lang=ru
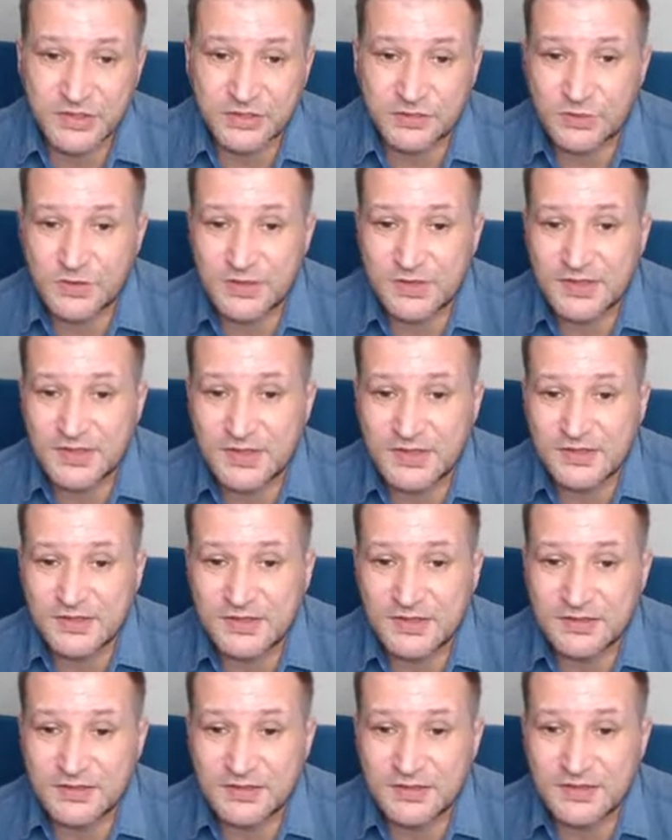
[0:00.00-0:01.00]
которая есть
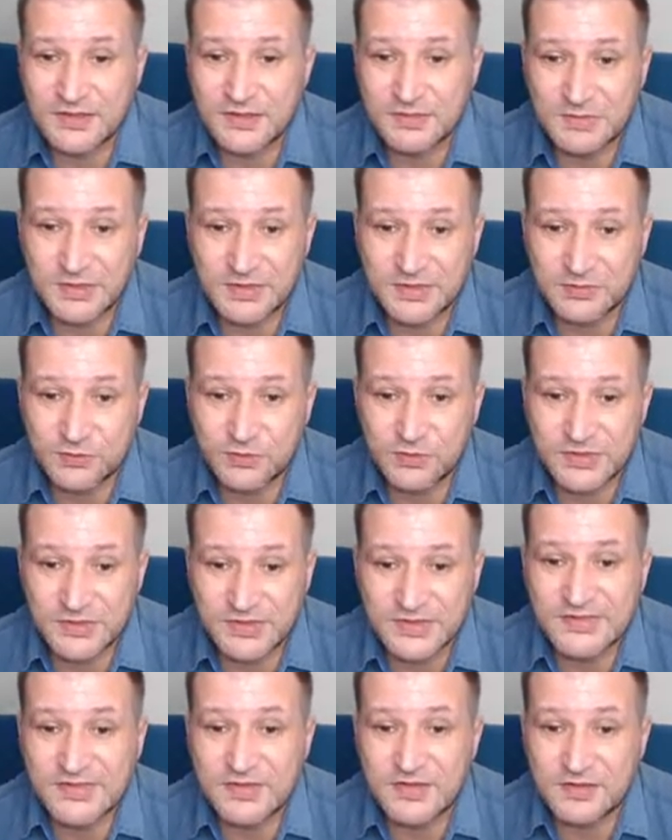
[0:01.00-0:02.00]
на этой земле, то
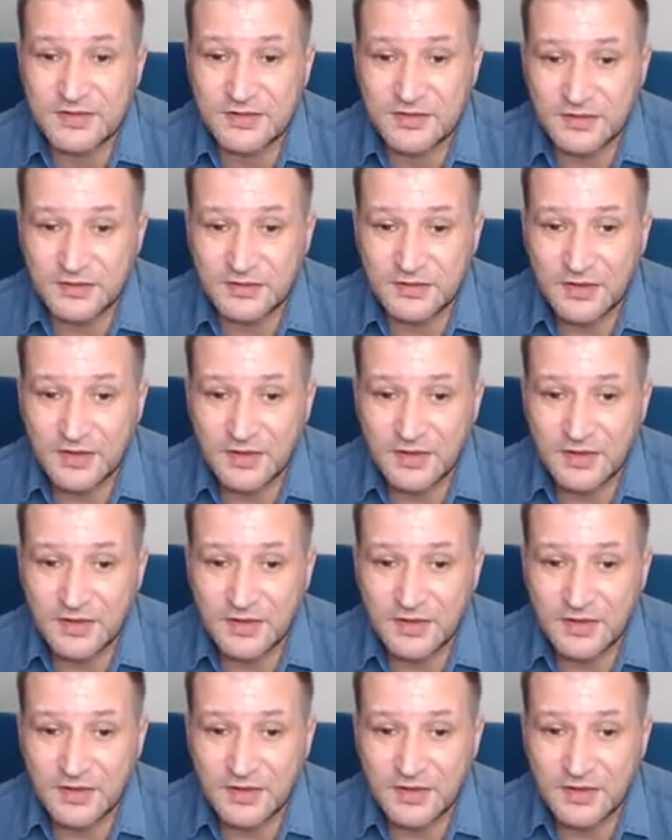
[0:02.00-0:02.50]
есть деньги